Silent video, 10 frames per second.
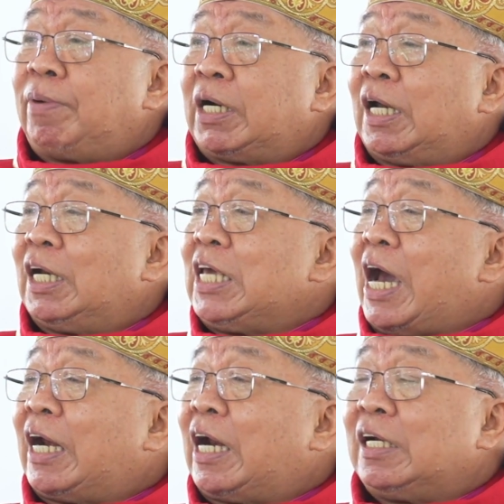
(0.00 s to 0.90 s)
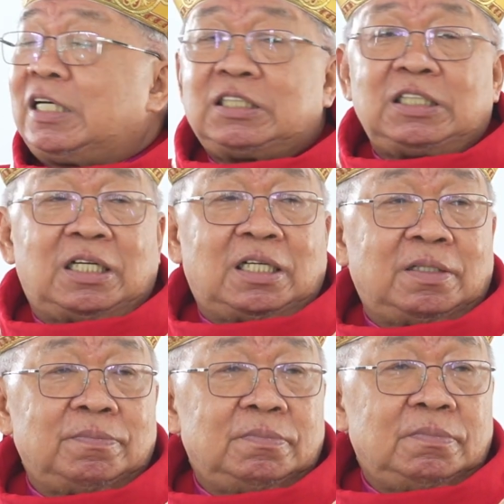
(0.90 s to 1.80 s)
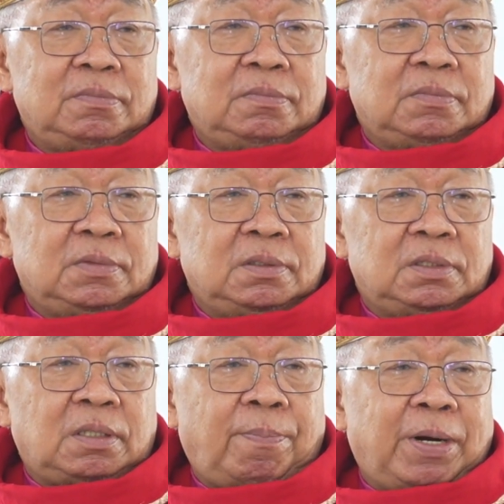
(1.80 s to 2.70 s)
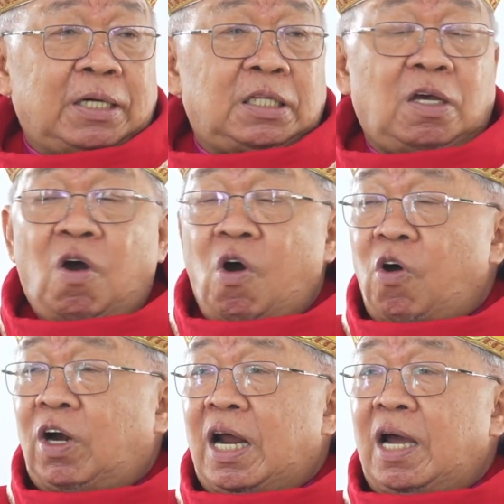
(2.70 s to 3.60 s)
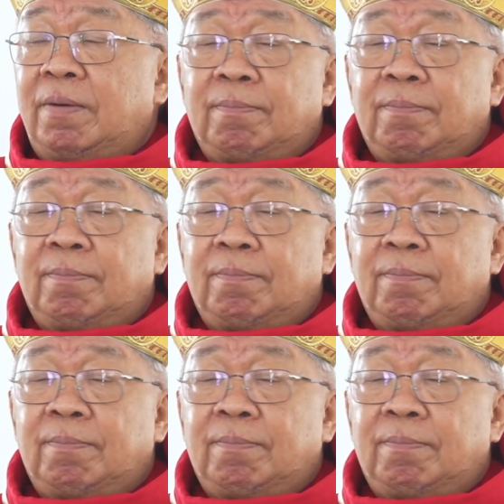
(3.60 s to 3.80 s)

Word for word: berkeliaran di sini seperti orang